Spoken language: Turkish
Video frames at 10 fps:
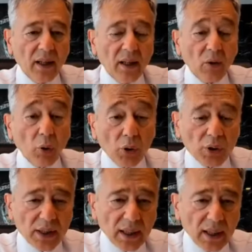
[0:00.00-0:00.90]
E,
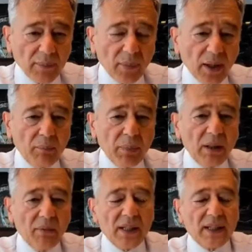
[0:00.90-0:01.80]
oysa
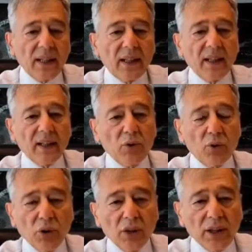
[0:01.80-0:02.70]
bilim insanlarının
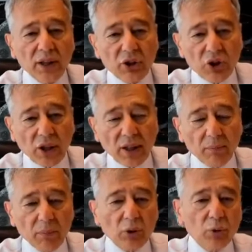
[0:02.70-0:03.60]
söylediği
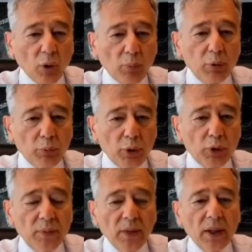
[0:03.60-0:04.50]
şey bir
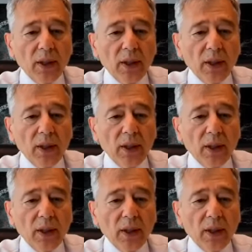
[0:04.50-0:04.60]
toplumun